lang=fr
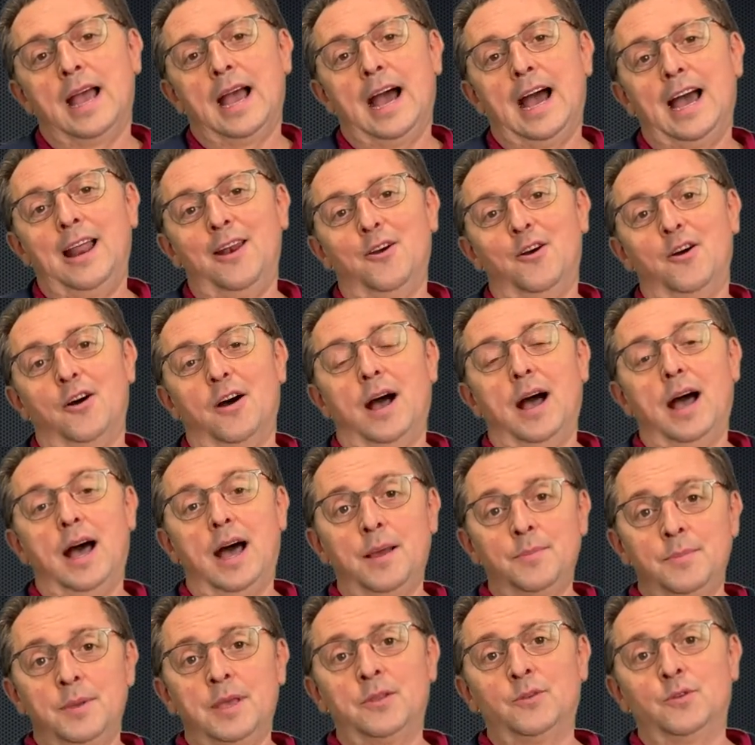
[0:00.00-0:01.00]
Alors,
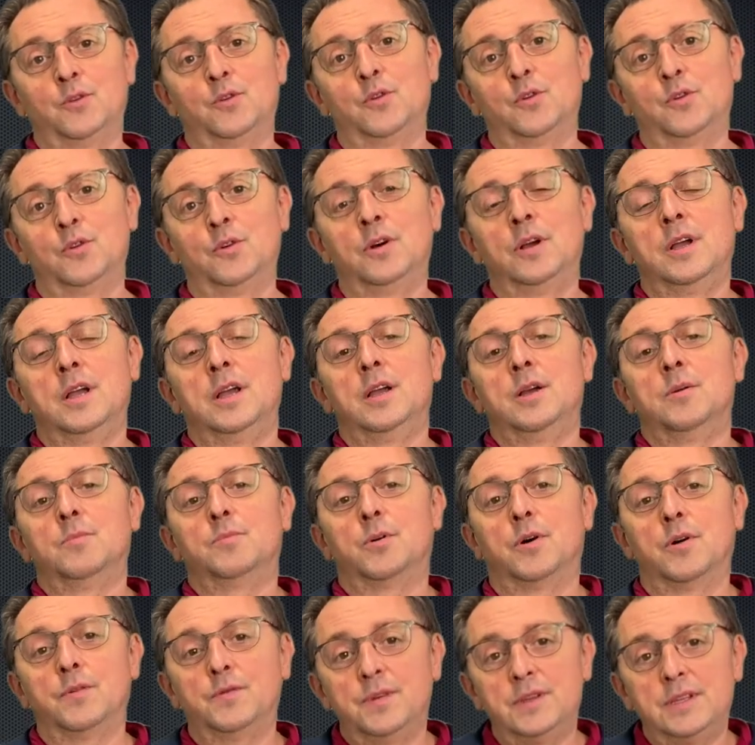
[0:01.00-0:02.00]
à bientôt.
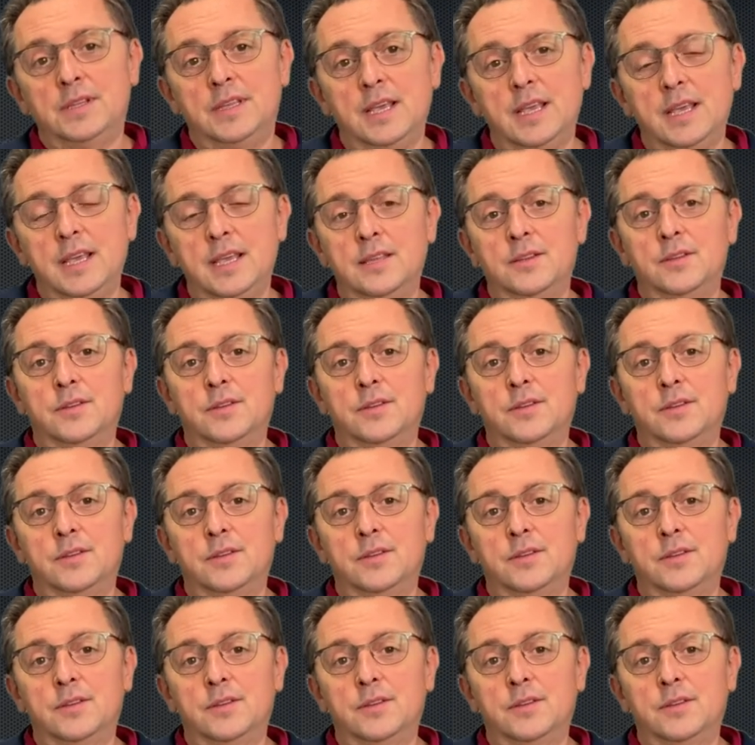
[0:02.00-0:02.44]
Profitez